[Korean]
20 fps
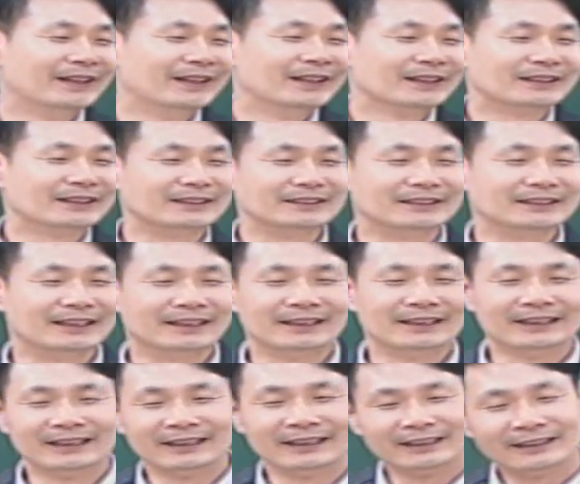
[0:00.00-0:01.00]
근데 이제
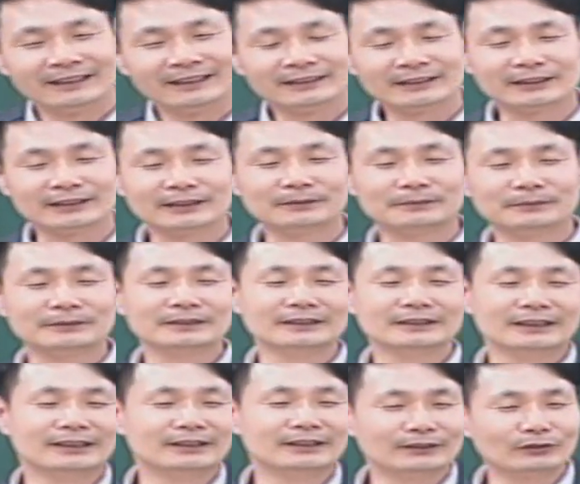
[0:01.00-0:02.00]
지금
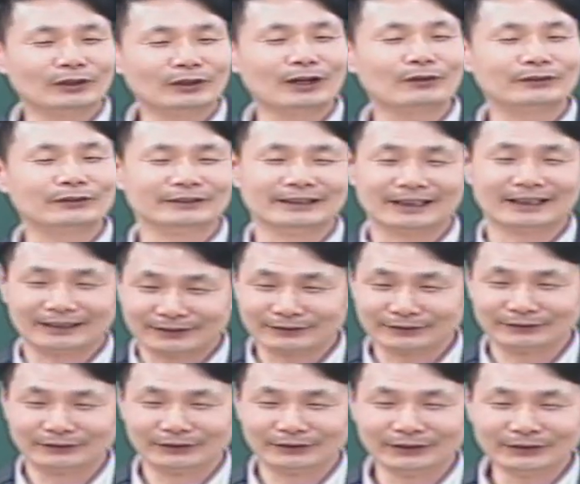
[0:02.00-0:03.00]
또 하고 있는 애가
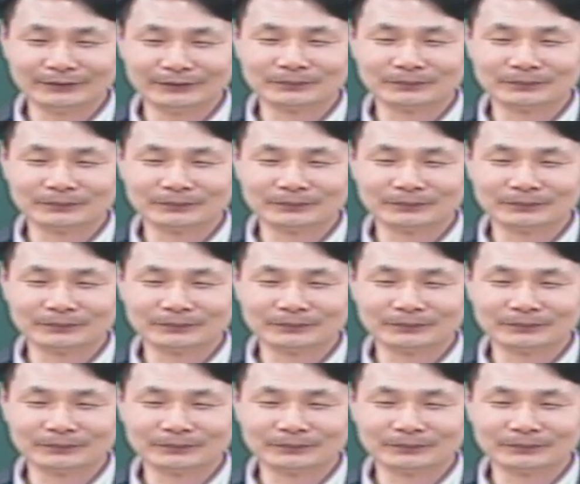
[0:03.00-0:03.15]
있거든요.